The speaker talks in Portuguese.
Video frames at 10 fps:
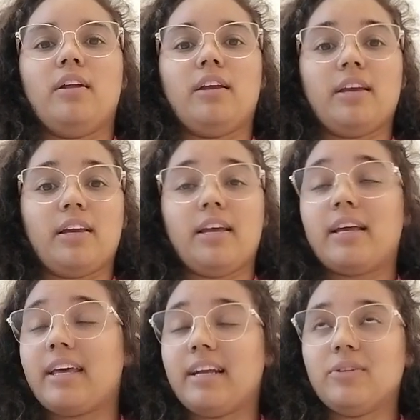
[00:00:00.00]
E
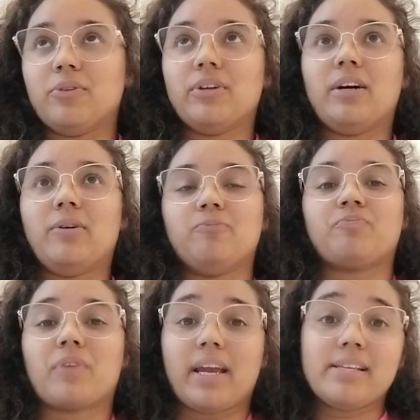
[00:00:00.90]
querendo ou não,
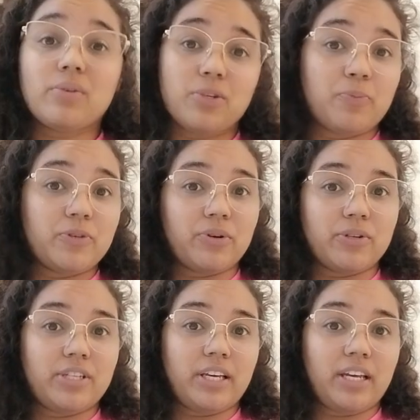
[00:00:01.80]
esse é um tipo de
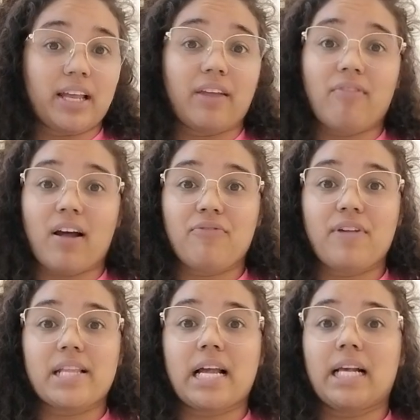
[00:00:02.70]
rotina que vai
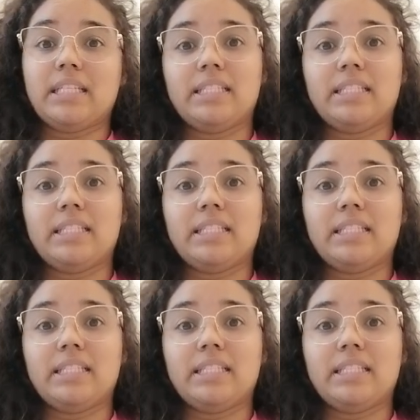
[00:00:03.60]
afetar